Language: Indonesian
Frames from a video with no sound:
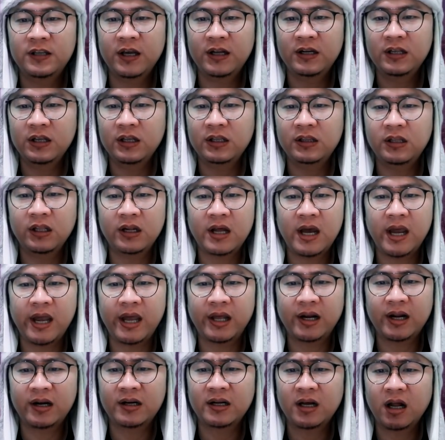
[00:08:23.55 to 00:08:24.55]
Jadi tidak
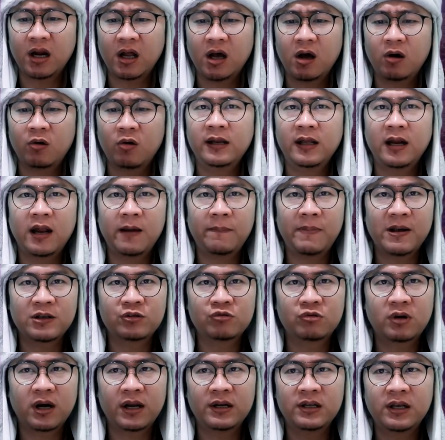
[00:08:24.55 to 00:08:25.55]
heran kalau nilai
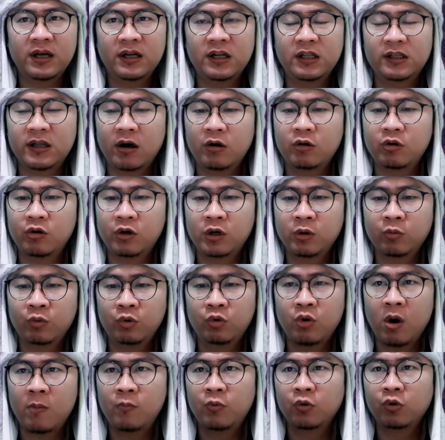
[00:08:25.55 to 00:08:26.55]
pasukannya di tahun
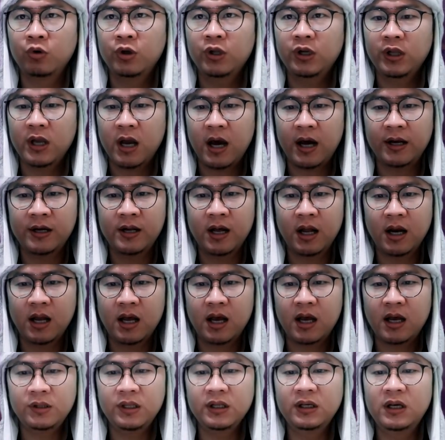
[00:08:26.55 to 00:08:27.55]
2020 ini
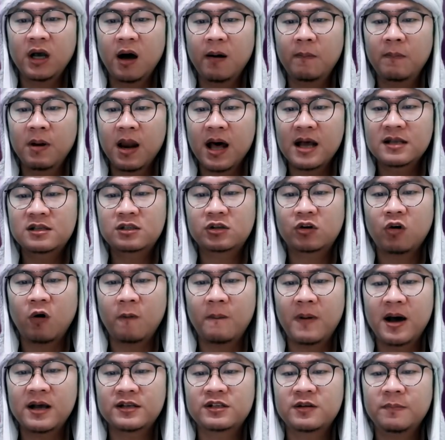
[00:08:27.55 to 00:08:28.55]
adalah 13,9
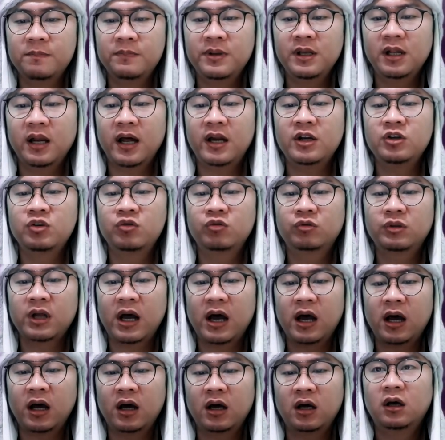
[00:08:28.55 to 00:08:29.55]

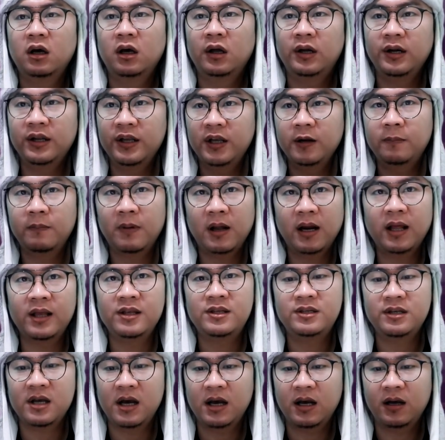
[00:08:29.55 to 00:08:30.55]
juta ringgit
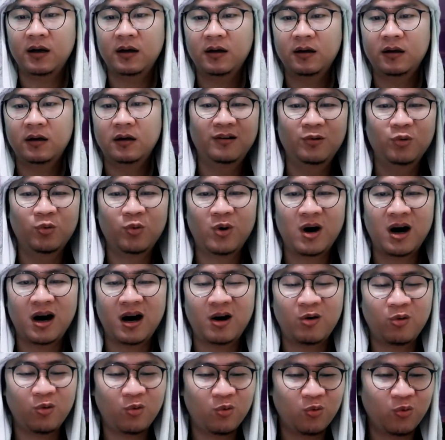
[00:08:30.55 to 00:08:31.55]
Malaysia.
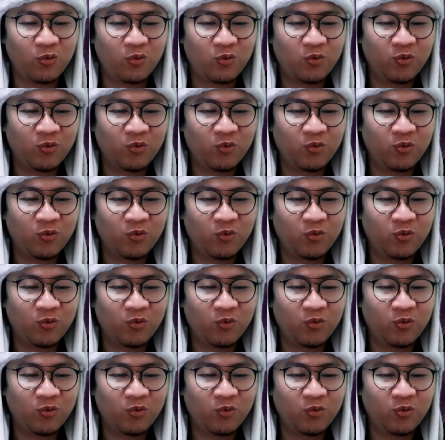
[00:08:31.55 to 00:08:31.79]
Wow.